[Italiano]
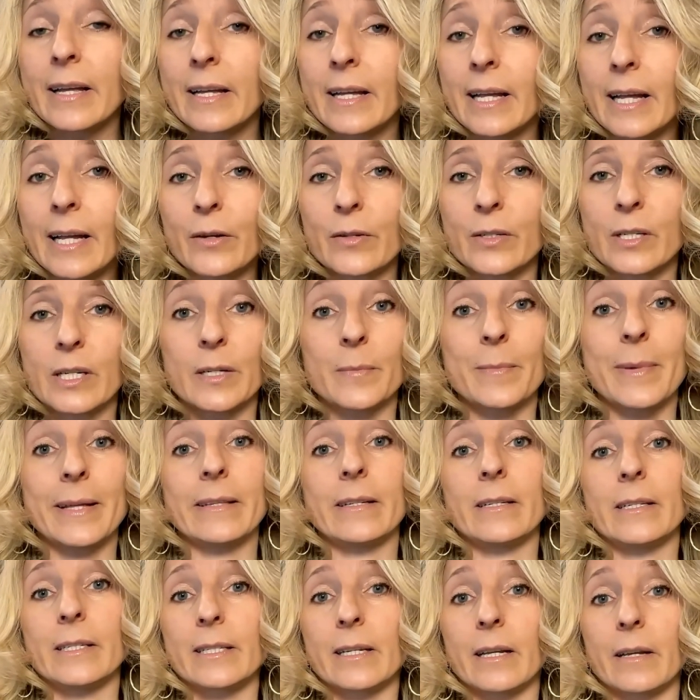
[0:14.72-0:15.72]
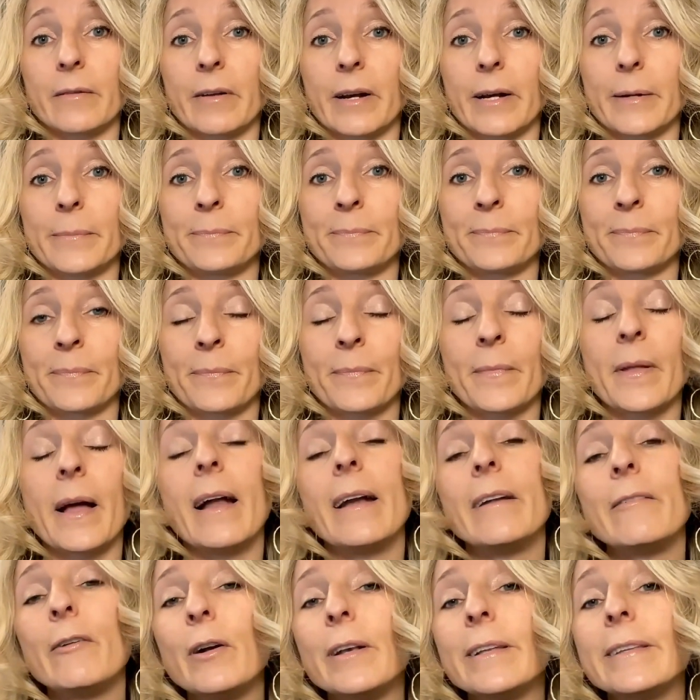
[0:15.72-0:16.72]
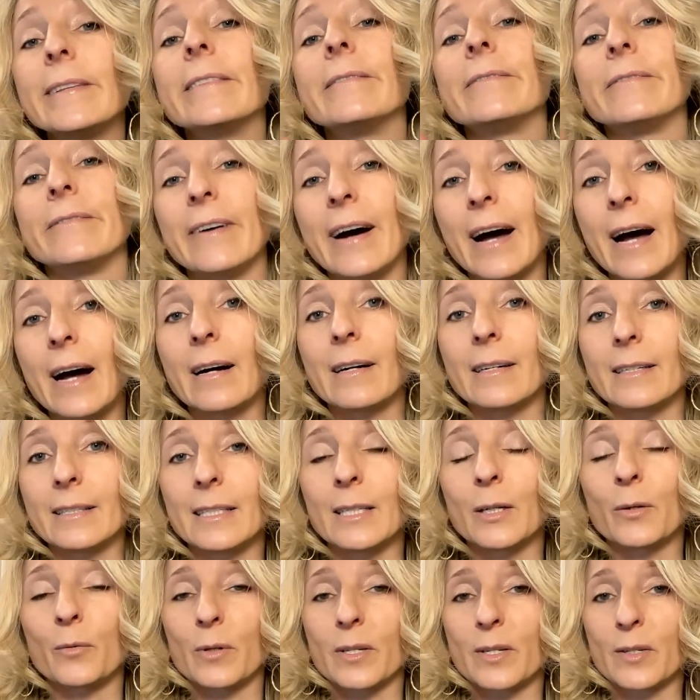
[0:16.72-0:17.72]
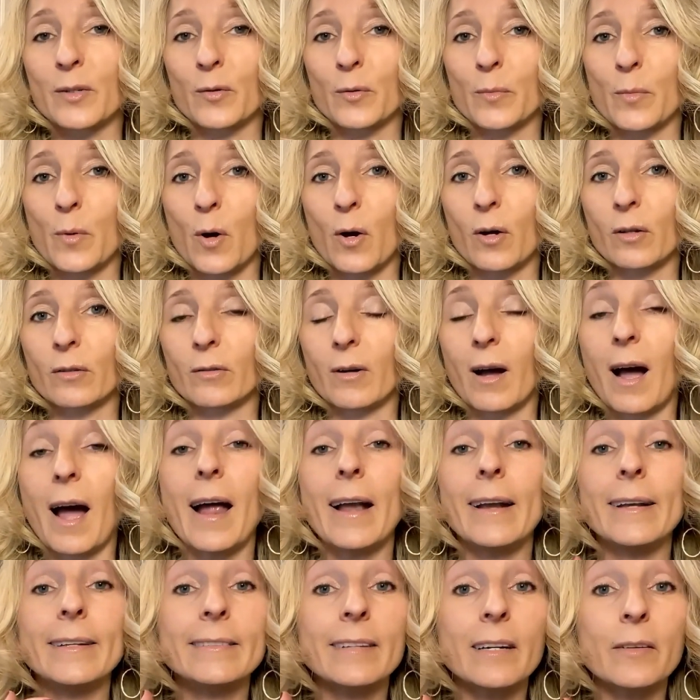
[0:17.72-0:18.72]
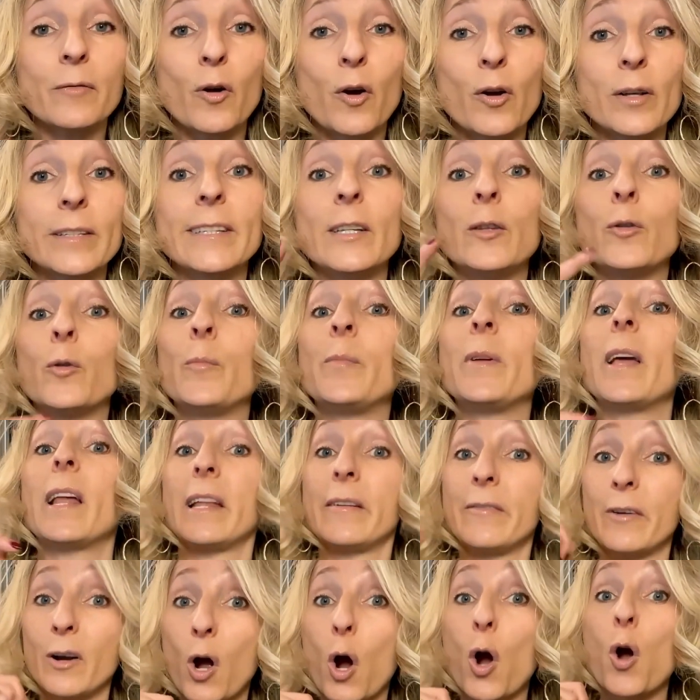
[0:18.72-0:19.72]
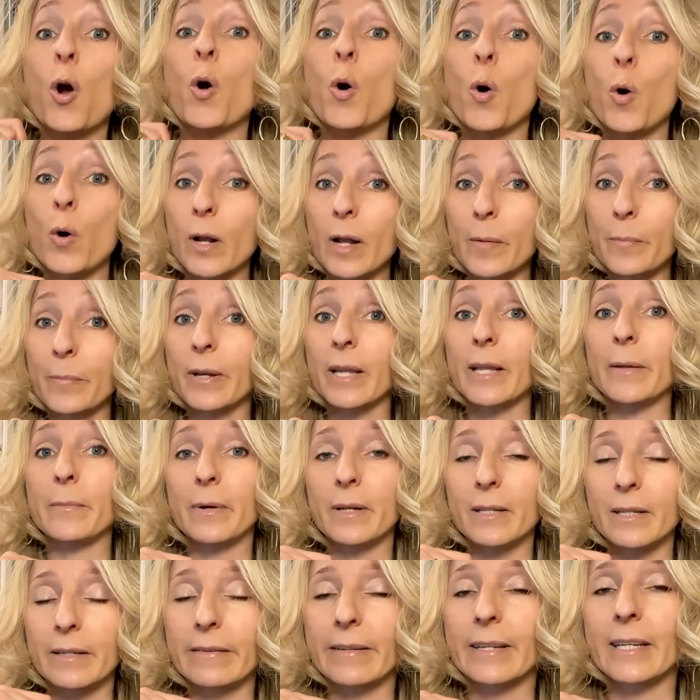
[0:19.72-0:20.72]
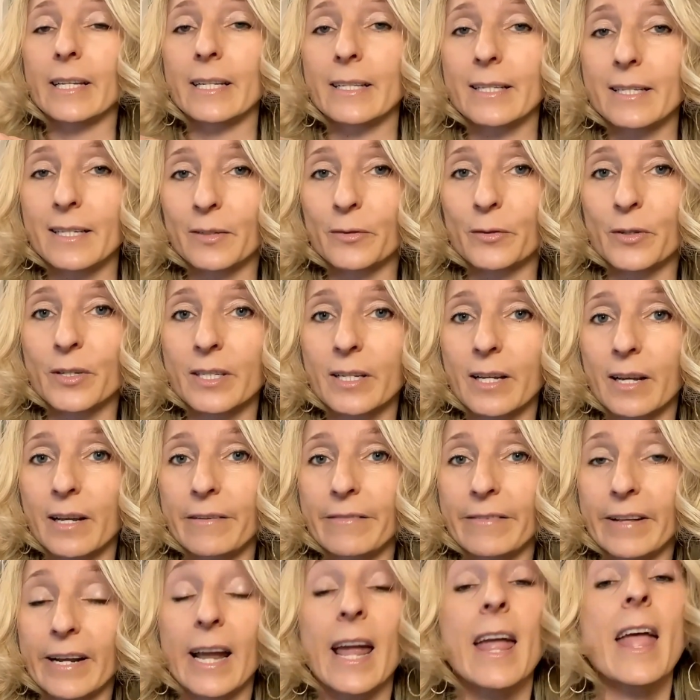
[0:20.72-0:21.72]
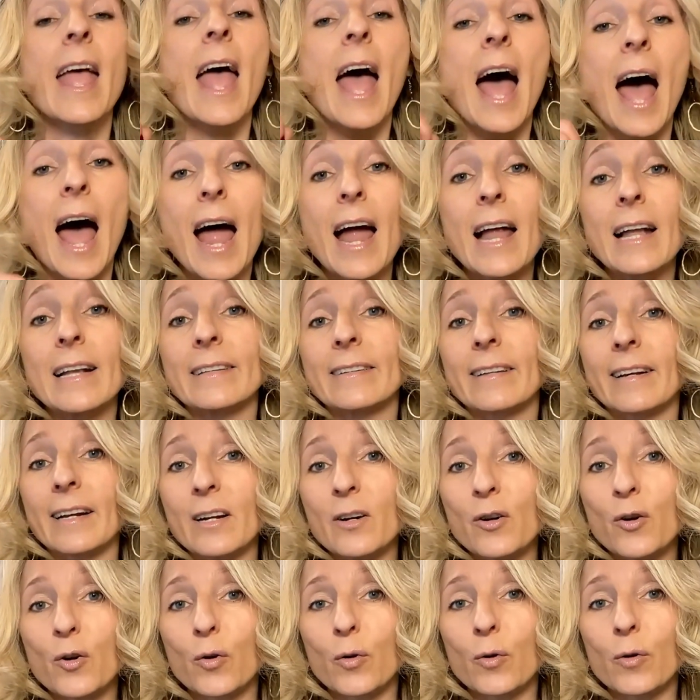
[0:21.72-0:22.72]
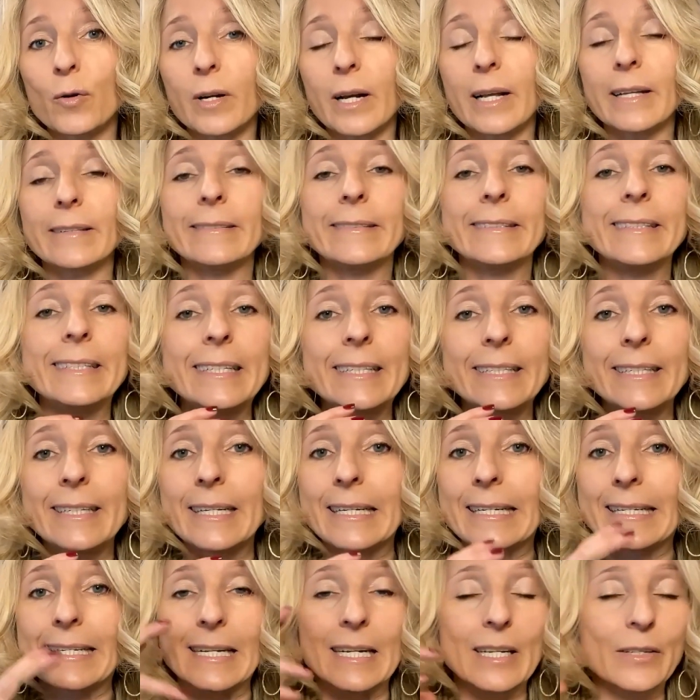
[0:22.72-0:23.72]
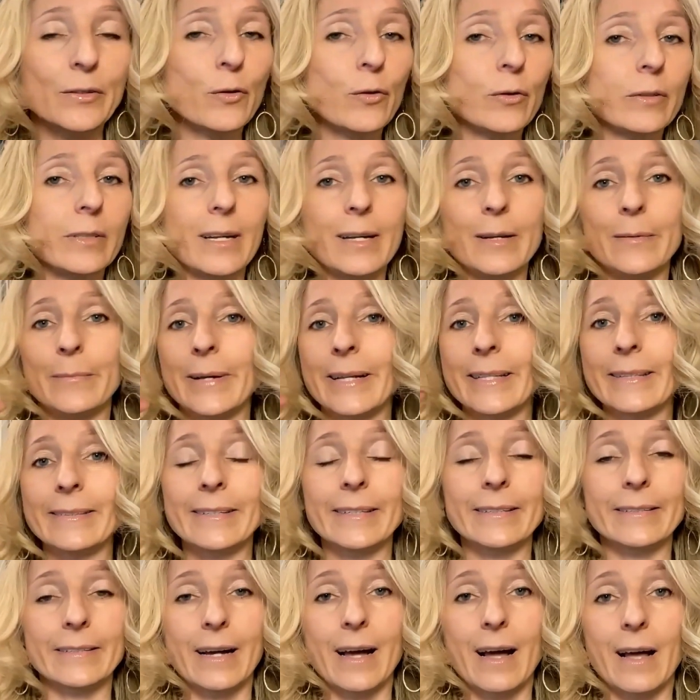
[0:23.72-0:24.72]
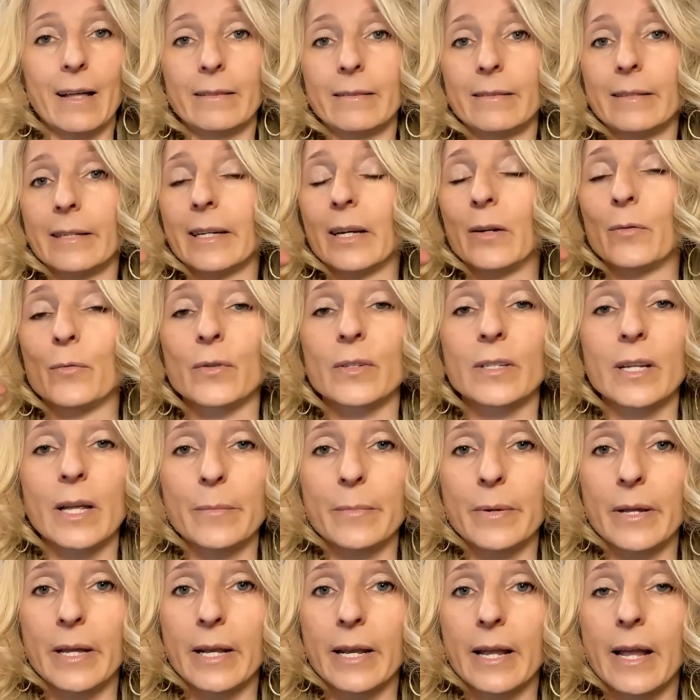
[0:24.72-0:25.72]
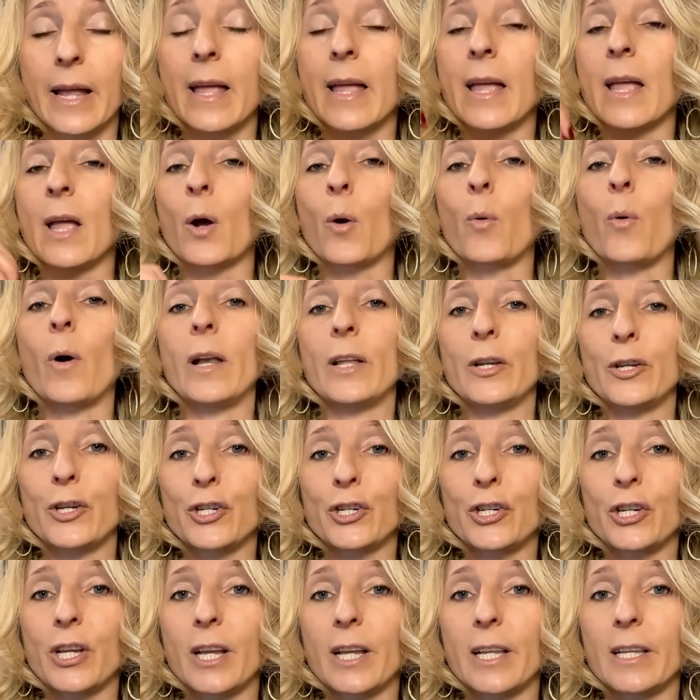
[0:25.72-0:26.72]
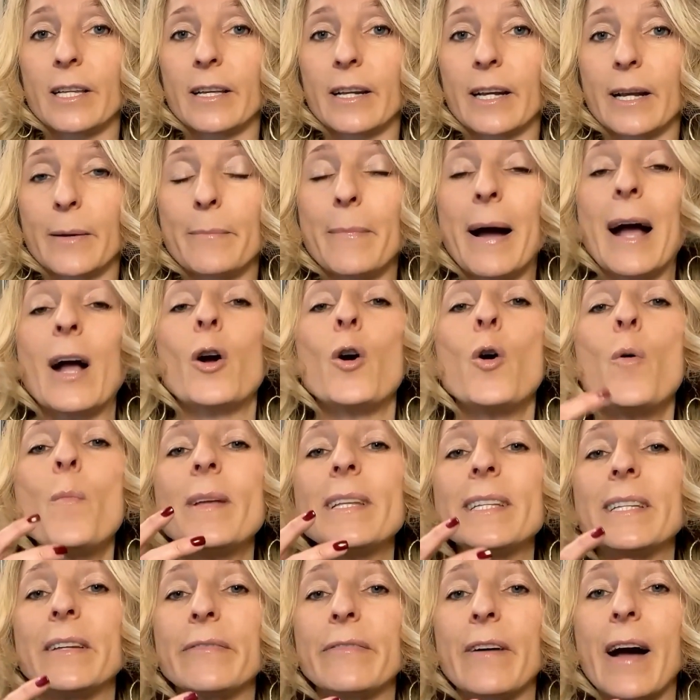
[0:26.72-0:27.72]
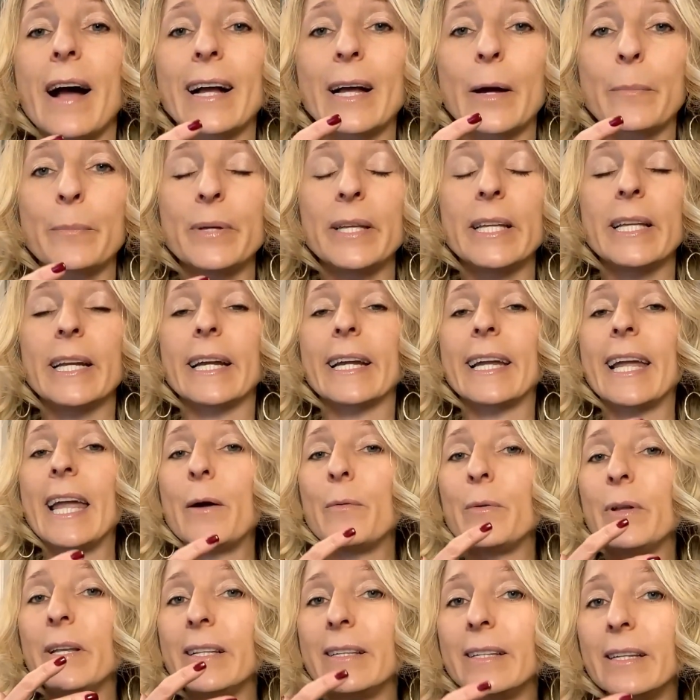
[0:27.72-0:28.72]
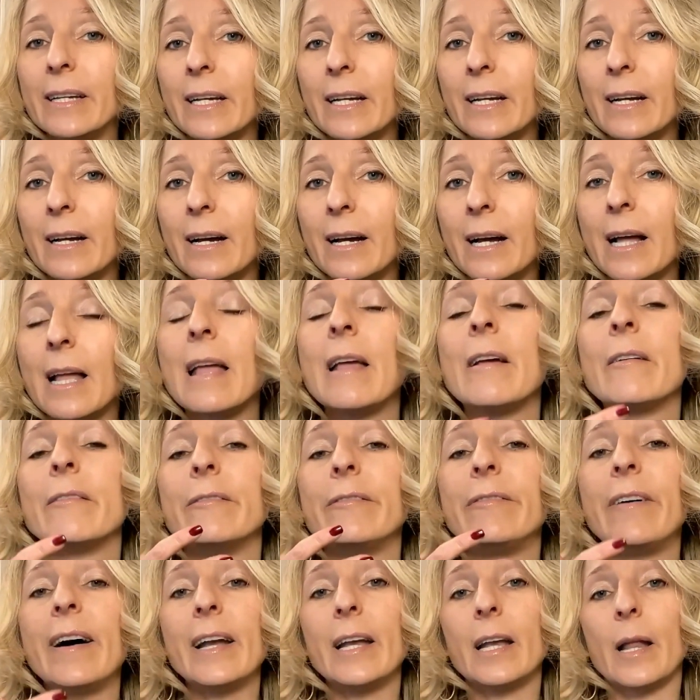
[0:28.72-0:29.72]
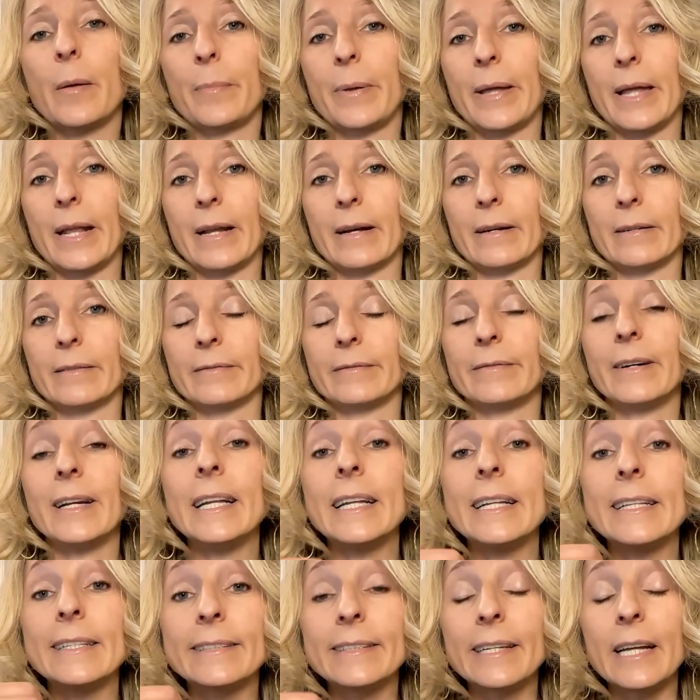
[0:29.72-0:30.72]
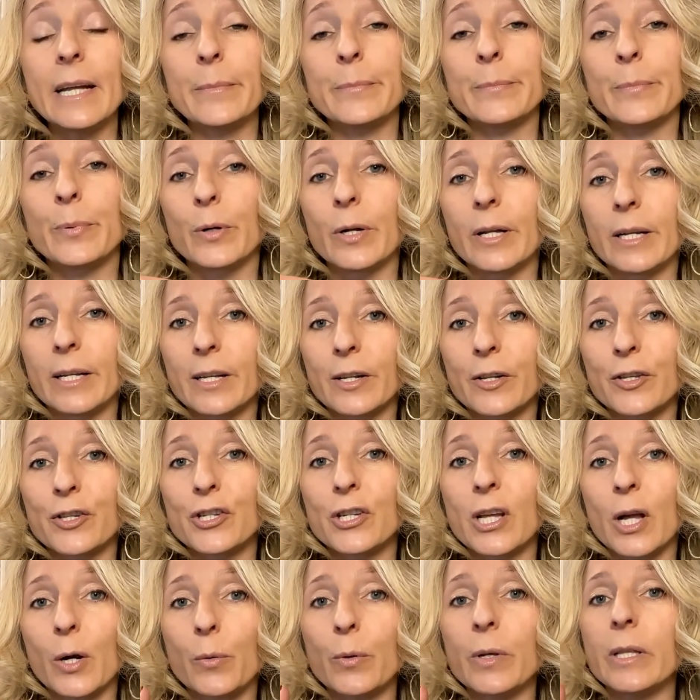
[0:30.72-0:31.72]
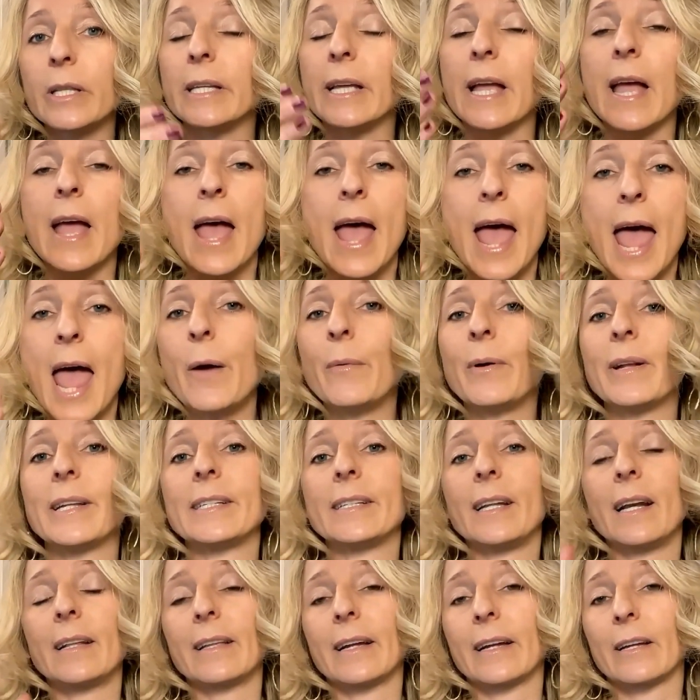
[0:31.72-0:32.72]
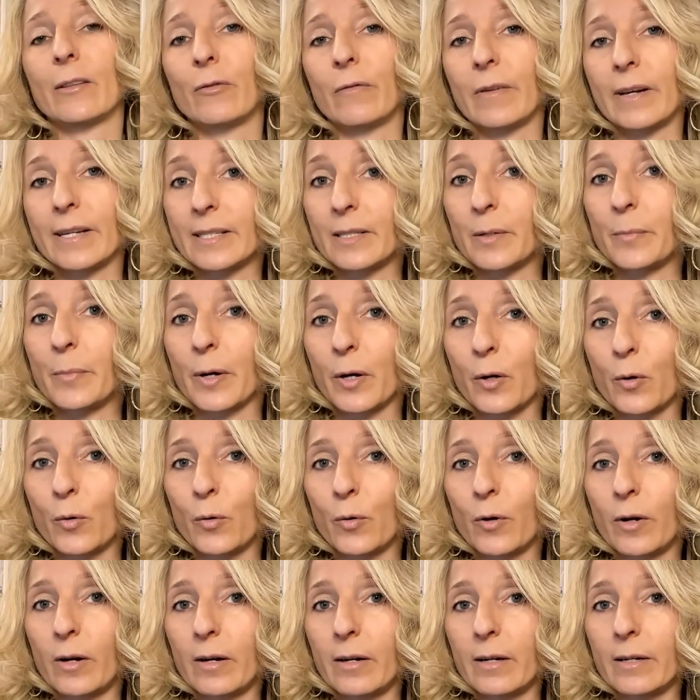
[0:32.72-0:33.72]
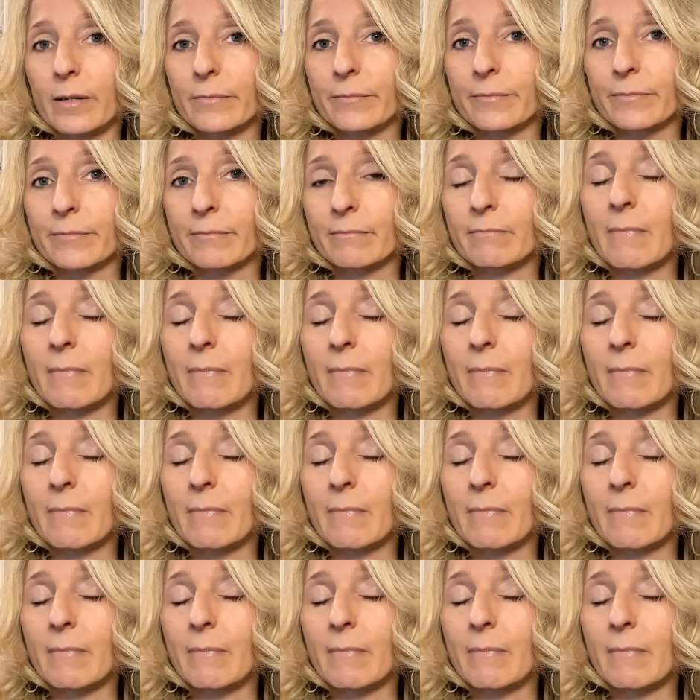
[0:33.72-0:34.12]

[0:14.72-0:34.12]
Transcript: e così smetti di scrivere. Alle volte va in questo modo, altre volte i dubbi arrivano ancora prima di aver iniziato a scrivere, altre ancora di idee, ce ne sono talmente tante che non sai bene quale scegliere. Ma come si fa a capire che un'idea vale la pena, vale il tempo, l'energia, quindi è una strada che dovresti percorrere?